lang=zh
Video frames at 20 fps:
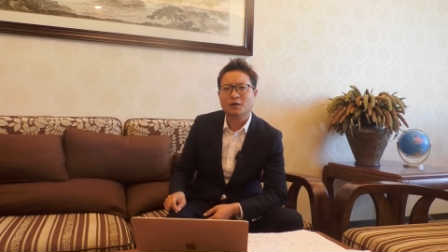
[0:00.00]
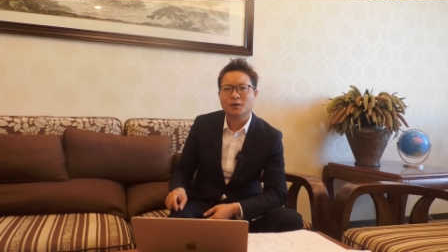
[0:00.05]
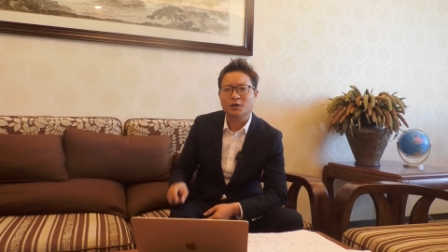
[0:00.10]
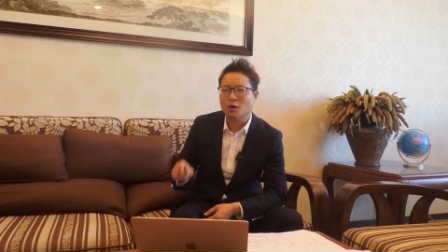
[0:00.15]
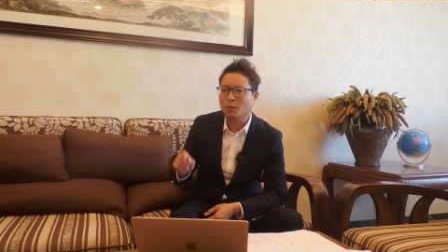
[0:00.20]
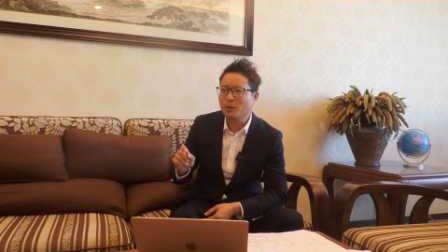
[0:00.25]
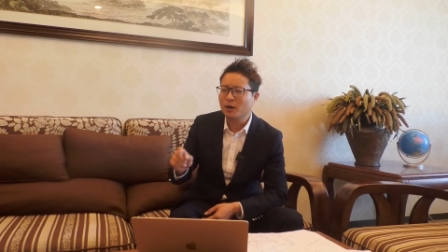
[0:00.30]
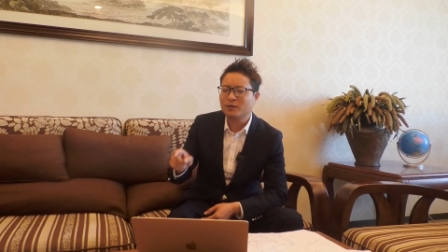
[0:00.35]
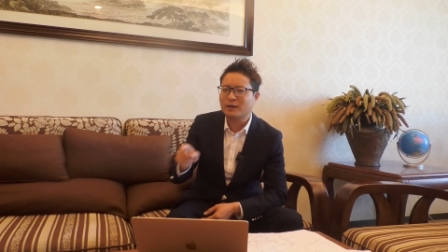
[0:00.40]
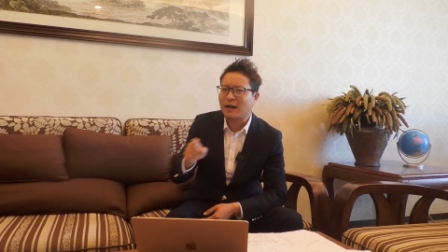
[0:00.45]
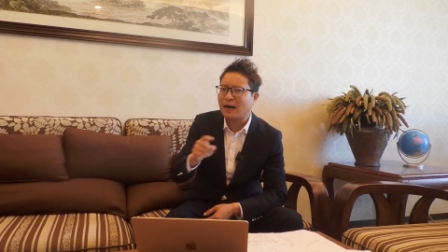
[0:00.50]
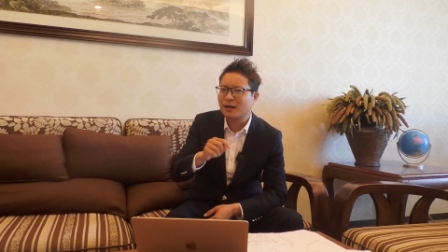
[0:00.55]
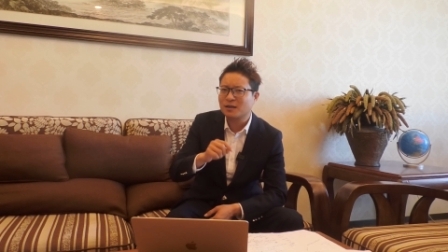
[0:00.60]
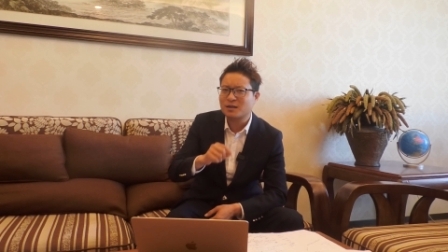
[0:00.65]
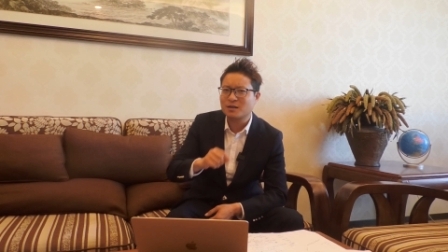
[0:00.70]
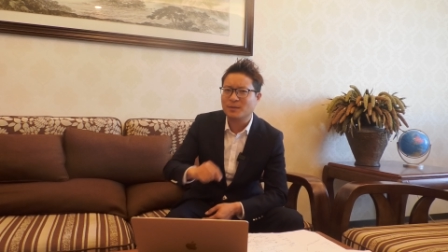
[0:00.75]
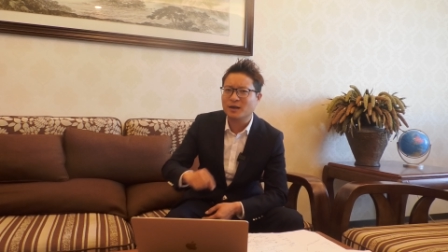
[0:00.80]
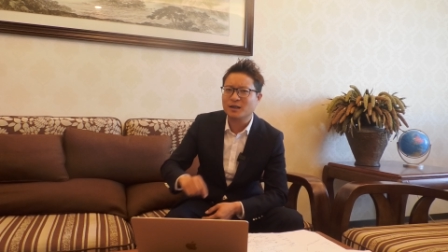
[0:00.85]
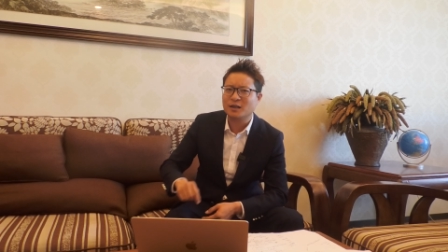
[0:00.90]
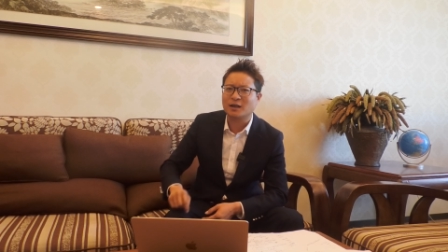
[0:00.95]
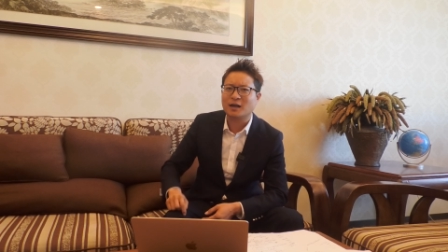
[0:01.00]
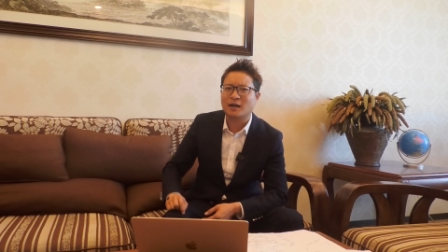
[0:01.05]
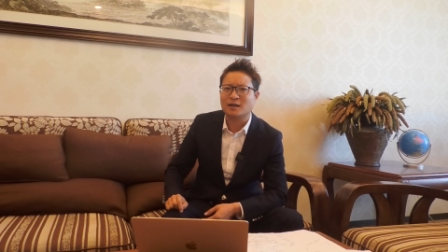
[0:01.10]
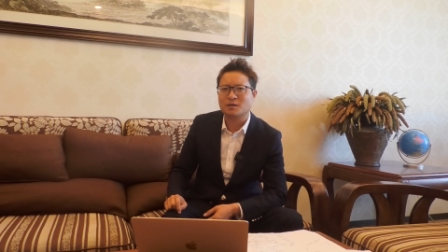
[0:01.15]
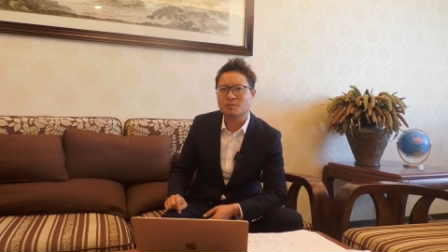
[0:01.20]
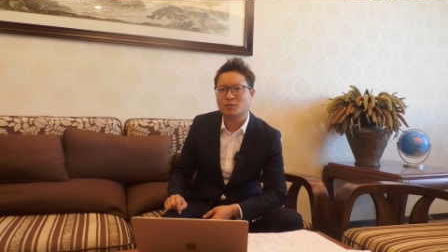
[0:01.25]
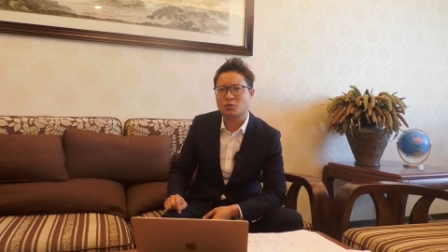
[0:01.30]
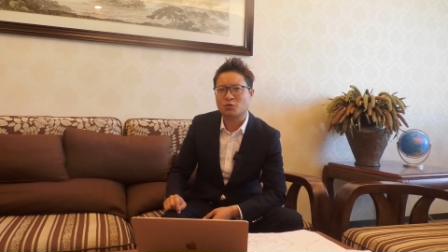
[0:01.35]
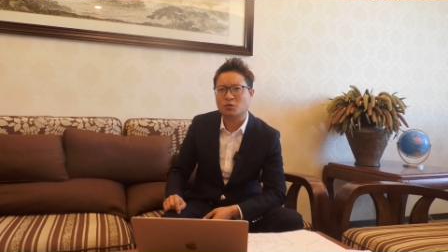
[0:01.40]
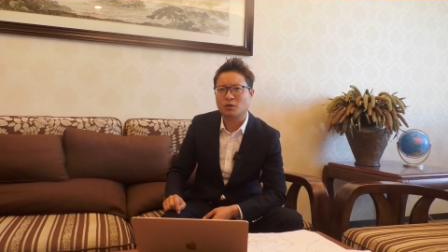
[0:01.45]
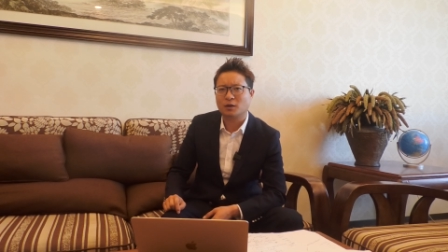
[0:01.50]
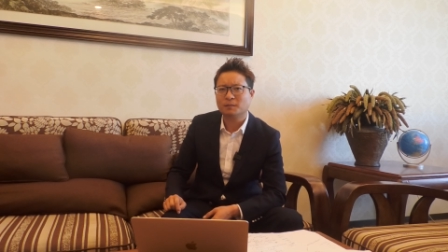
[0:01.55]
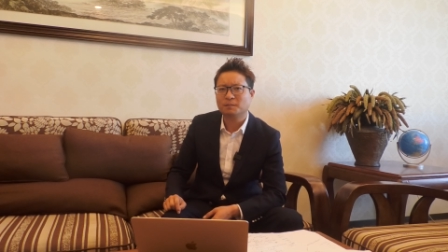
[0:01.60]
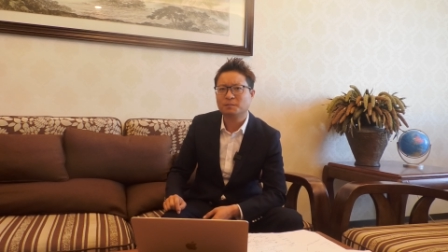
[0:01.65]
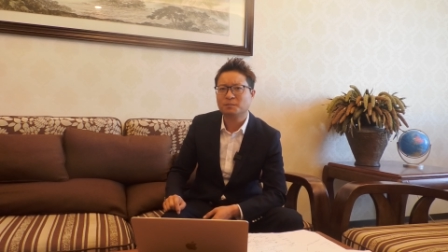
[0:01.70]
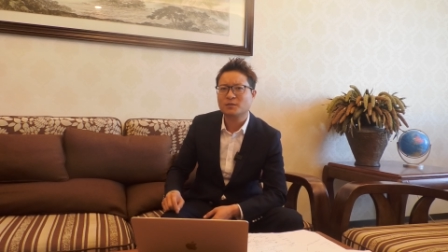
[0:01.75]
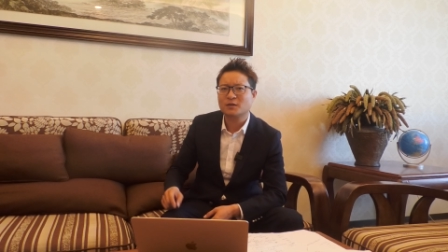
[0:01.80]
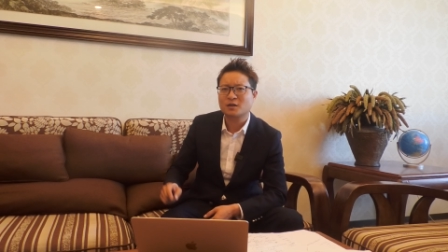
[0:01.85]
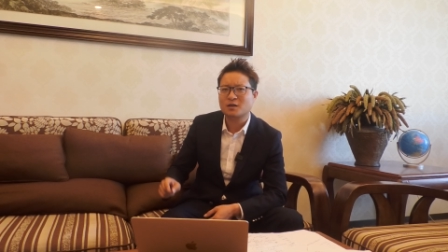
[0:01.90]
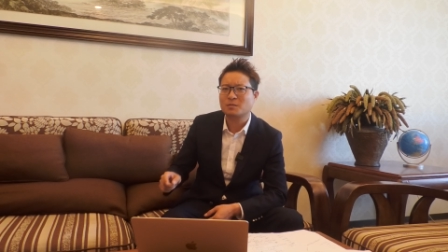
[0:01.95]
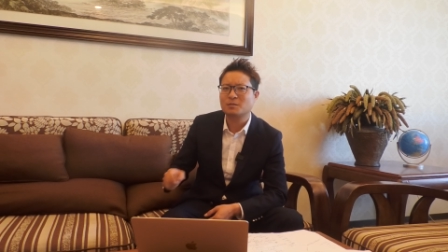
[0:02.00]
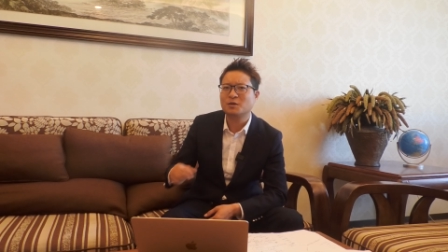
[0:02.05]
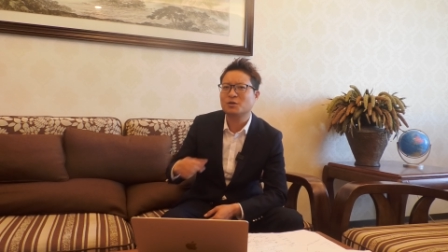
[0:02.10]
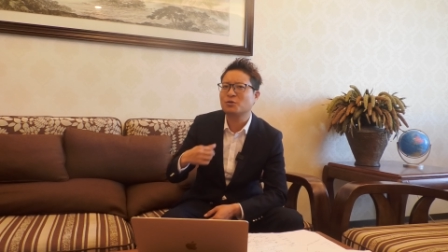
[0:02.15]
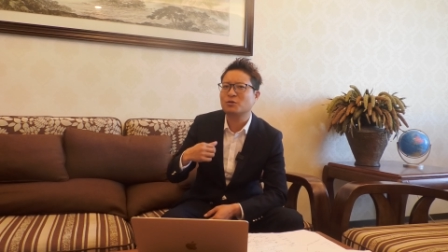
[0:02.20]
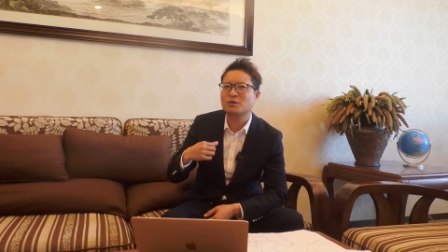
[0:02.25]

有没有哪个自媒体敢这么说？是不是